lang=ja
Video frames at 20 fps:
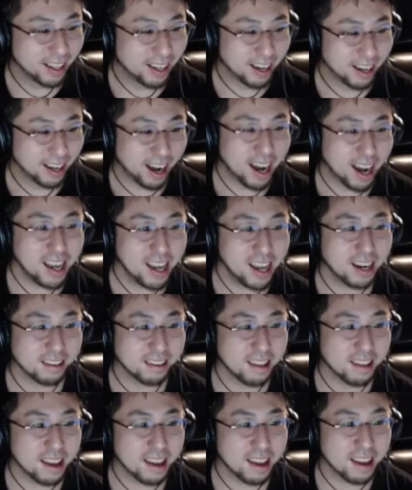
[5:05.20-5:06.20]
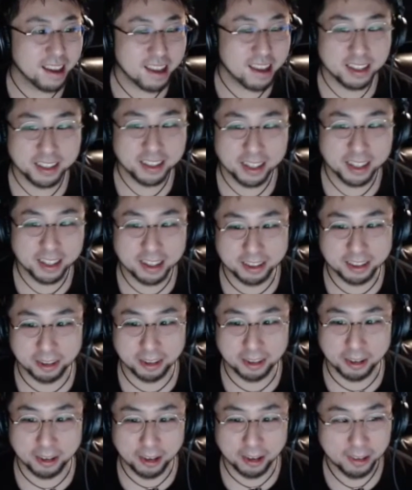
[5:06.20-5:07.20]
アイラ整形したで
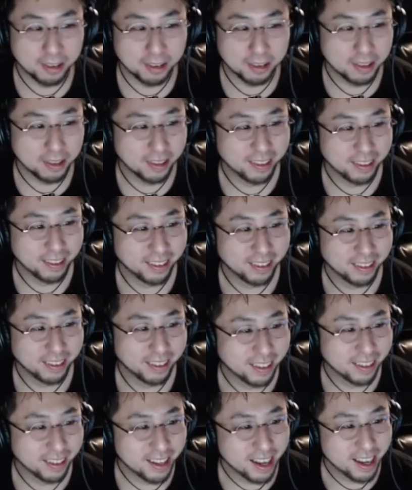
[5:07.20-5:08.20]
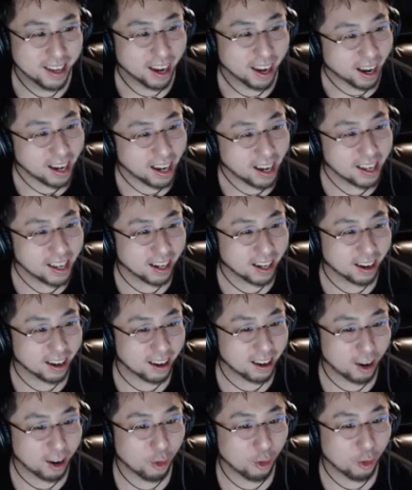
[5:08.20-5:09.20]
しょアイラが
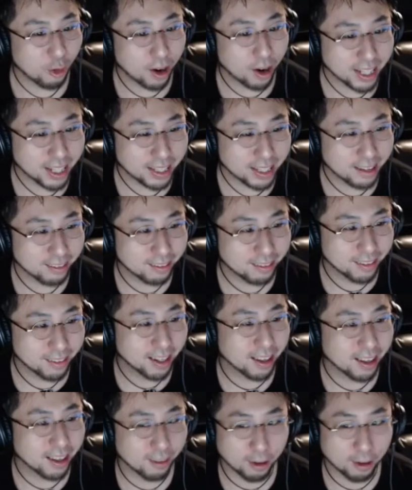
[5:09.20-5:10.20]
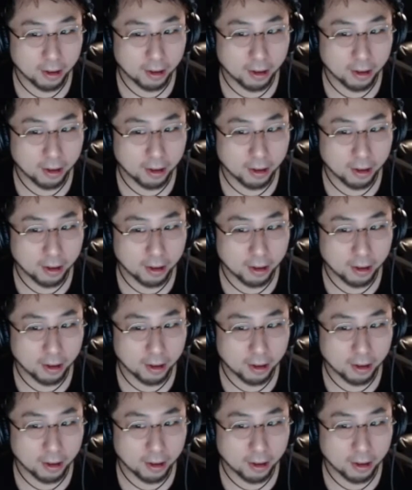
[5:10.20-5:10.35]
顔変わってるんだけど。